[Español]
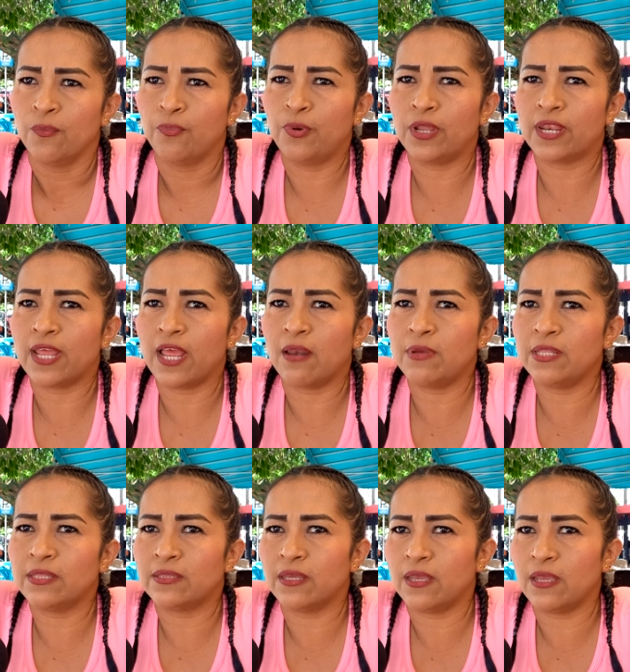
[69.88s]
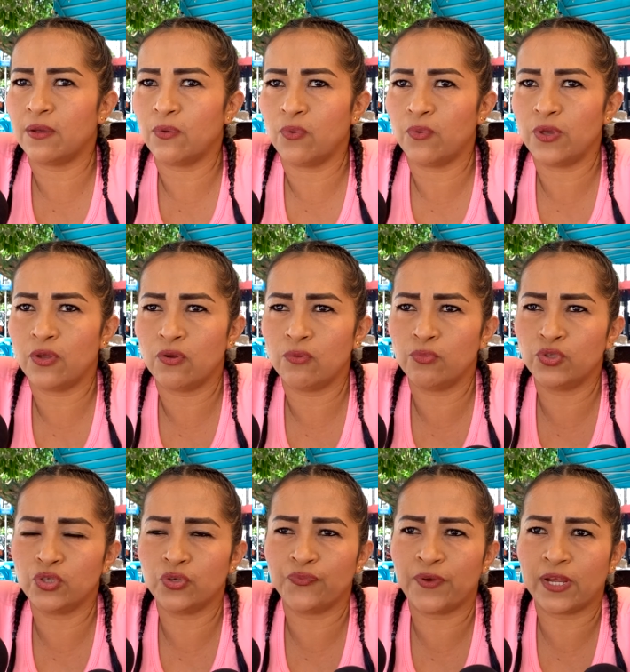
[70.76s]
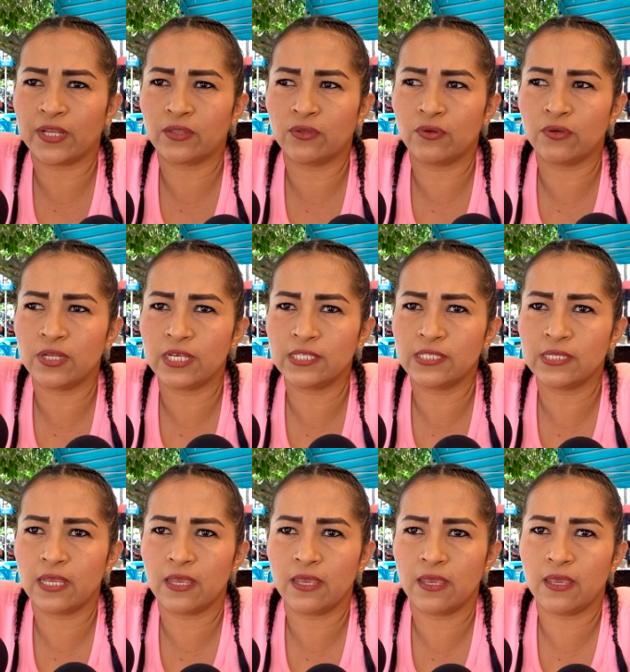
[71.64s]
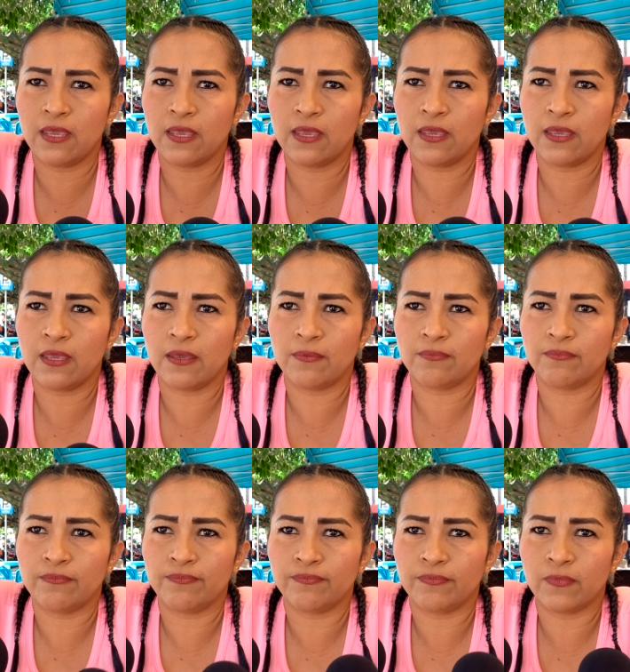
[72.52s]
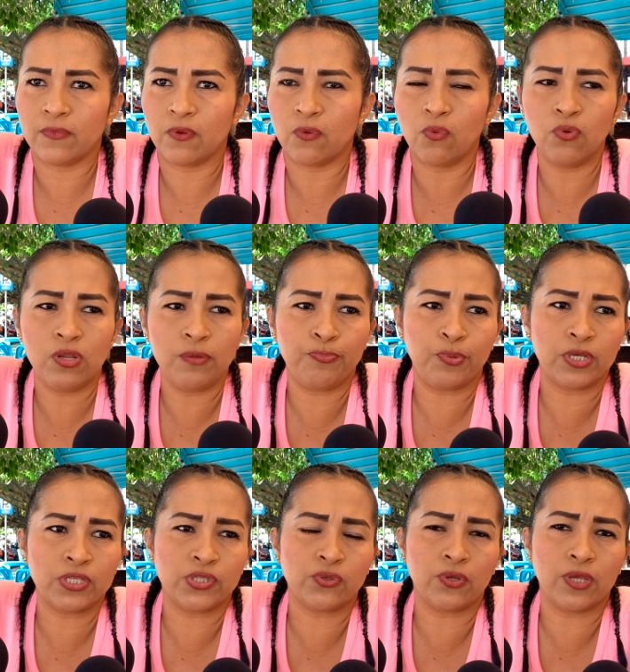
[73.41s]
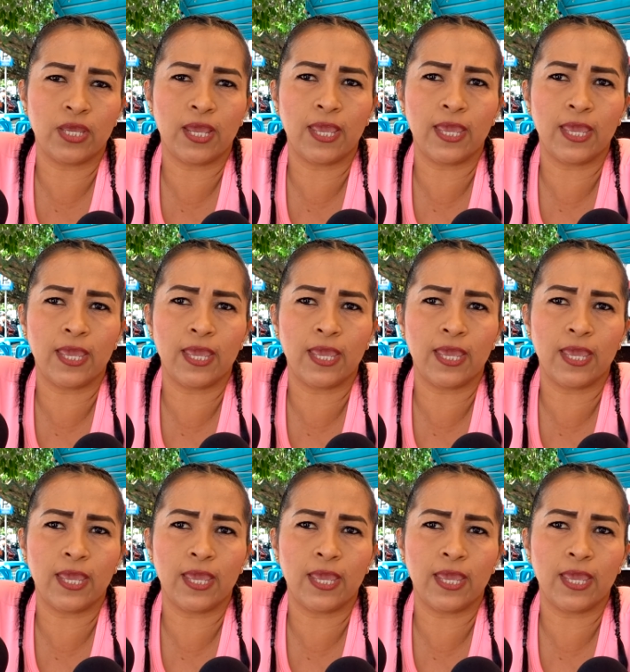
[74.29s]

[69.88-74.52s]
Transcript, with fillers: Pues realmente hubieron muchos factores, eh, un impuesto de